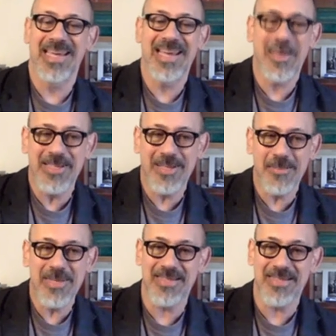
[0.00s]
Che la
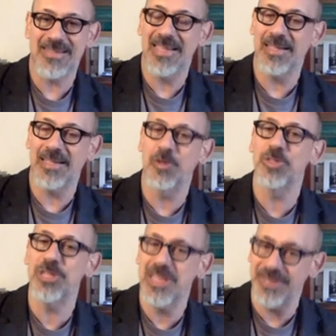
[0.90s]
pandemia sia stata
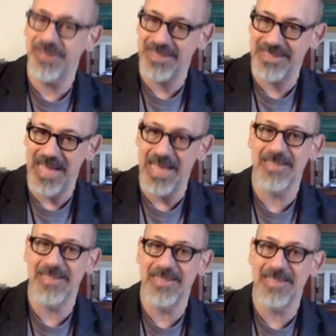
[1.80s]
così
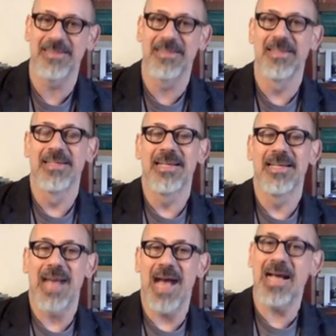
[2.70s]
devastante
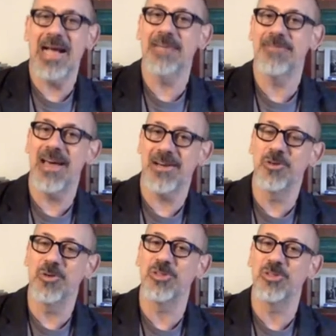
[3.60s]
ha a che
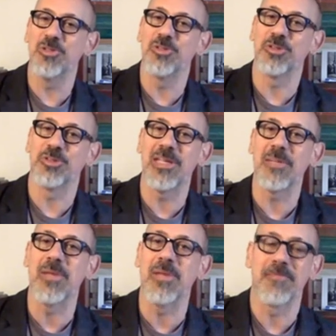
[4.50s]
fare con questo
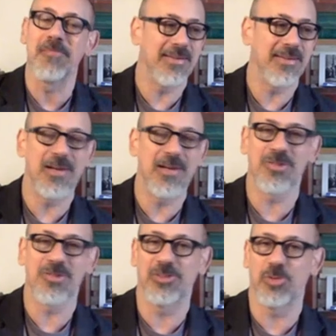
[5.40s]
insostenibile. Le
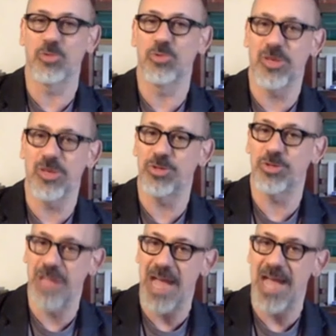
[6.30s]
nostre strutture
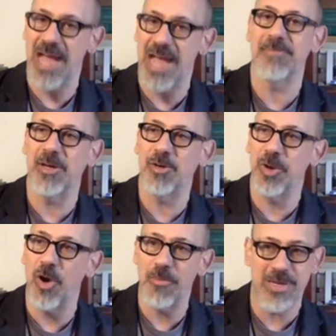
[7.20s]
sociali,
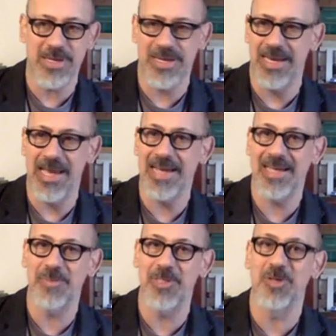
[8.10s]
economiche
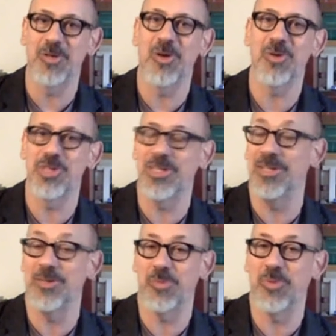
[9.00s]
e anche
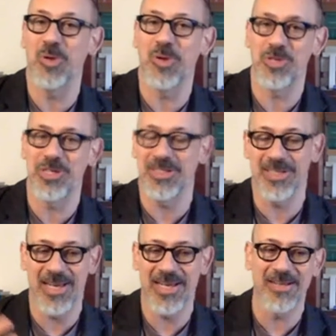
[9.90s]
psicologiche, antropologiche
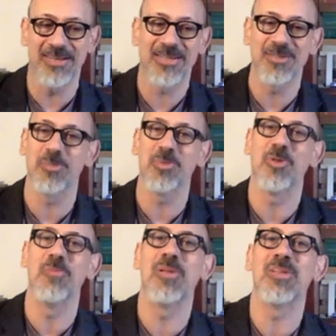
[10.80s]
direi nel senso più
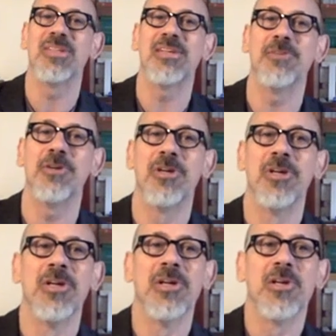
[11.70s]
complessivo,
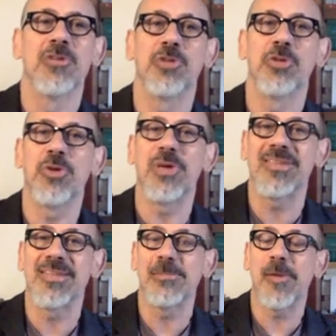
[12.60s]
sono
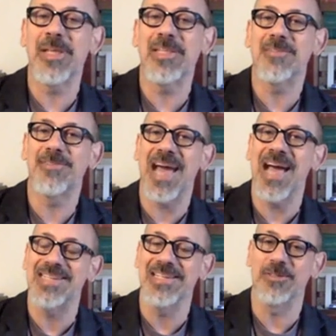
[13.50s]
estremamente
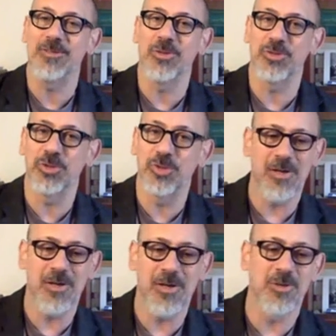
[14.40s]
fragili, sono
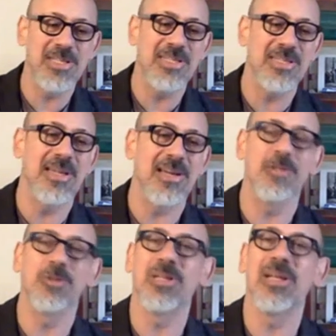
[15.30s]
soltanto
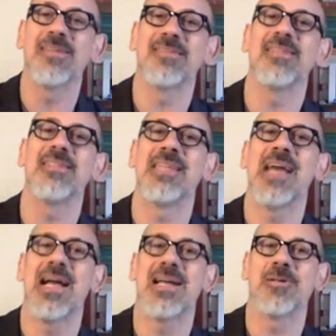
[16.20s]
così ridotte
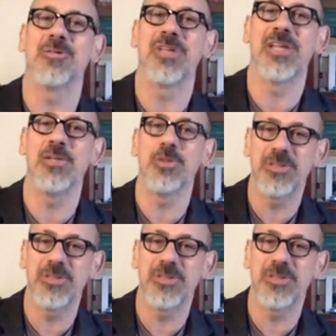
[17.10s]
all'essenziale, così